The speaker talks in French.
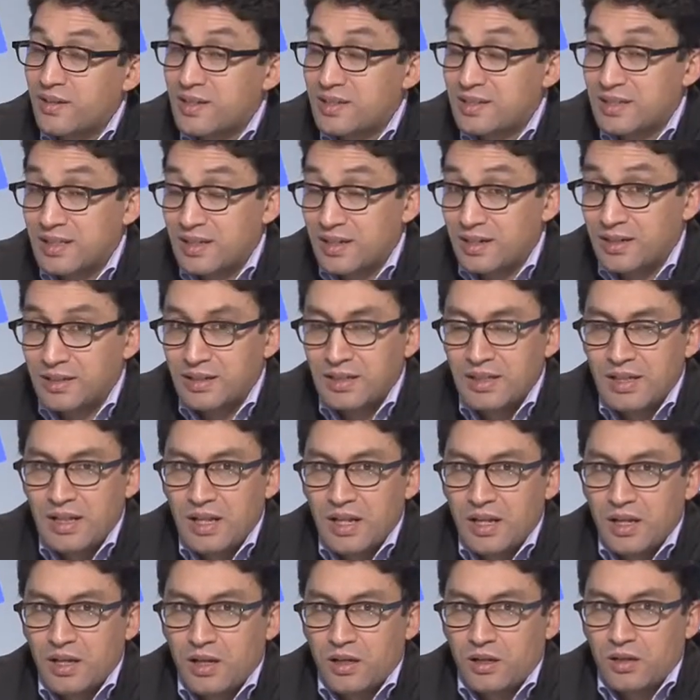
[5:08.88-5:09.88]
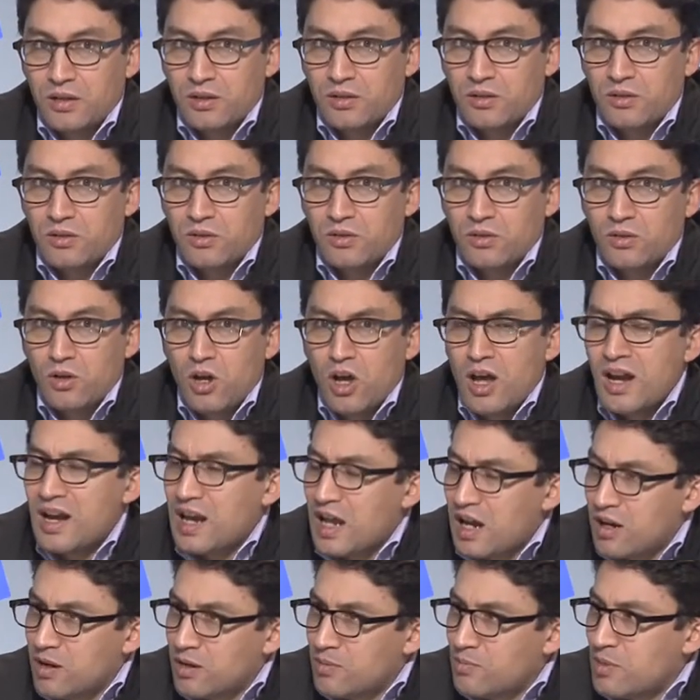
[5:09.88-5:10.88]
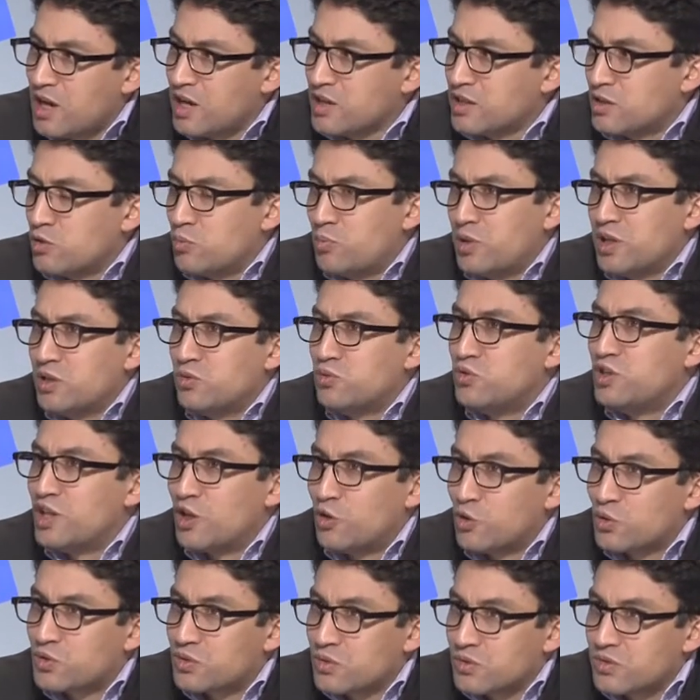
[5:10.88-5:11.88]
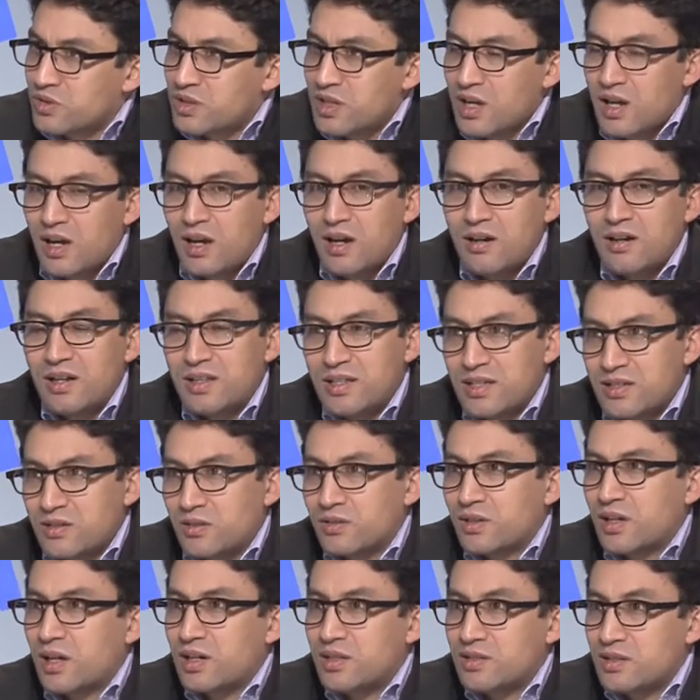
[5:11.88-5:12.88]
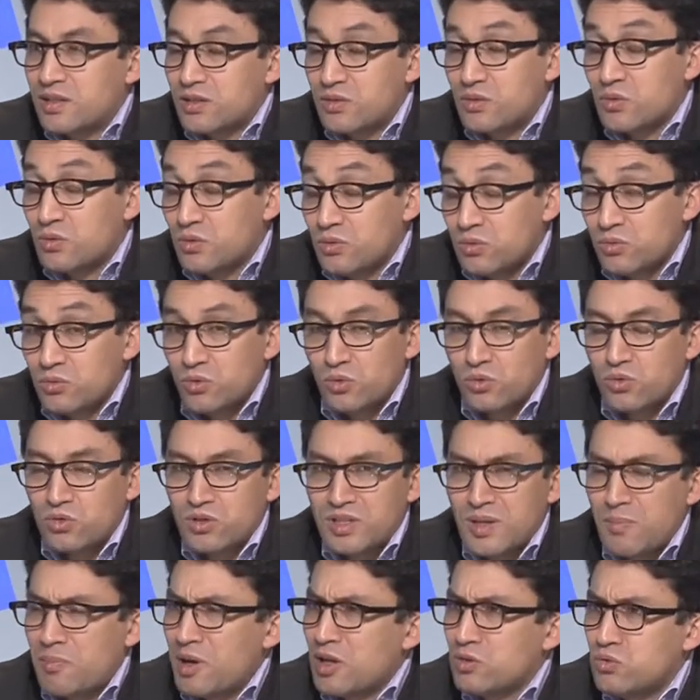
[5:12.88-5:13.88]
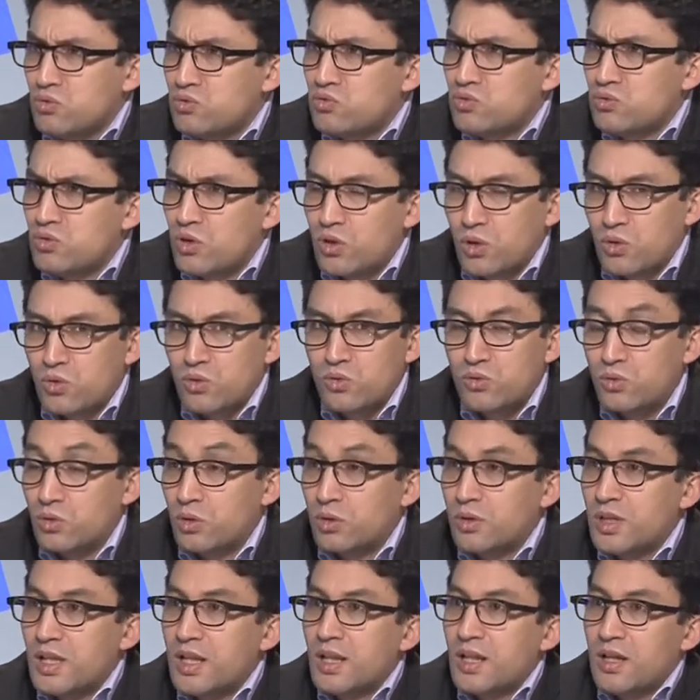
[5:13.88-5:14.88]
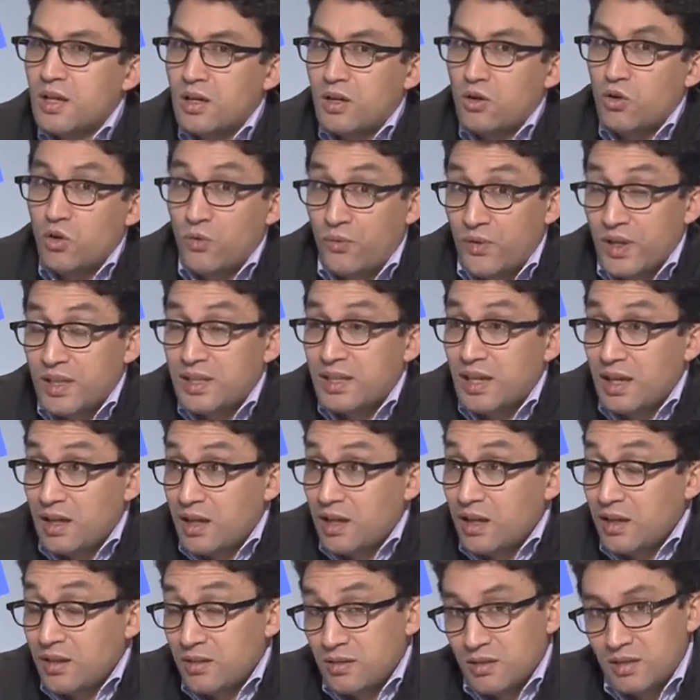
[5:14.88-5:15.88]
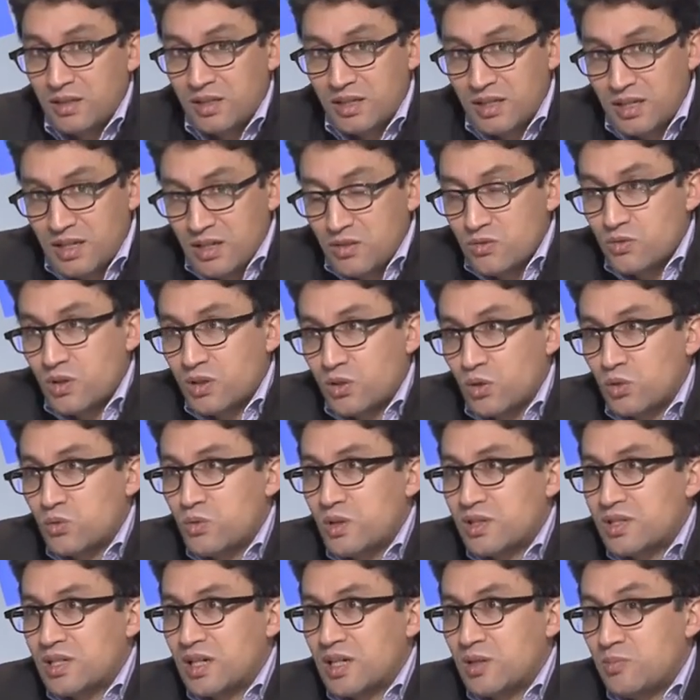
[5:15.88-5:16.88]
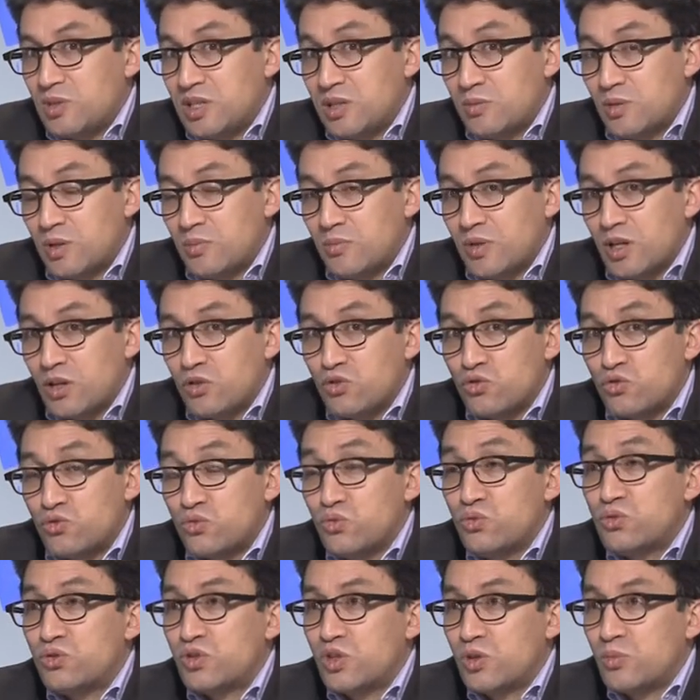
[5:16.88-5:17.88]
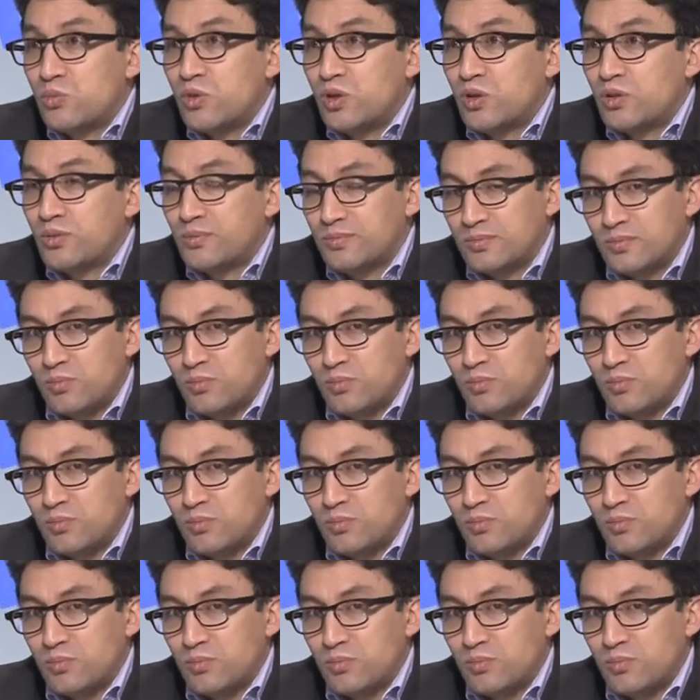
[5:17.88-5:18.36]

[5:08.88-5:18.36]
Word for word: etc. Euh, L'Allemagne est le pays du dialogue social, la décentralisation, donc ce n'est pas du tout dans leur culture. Le fait est qu'ils ont introduit un salaire minimum, justement,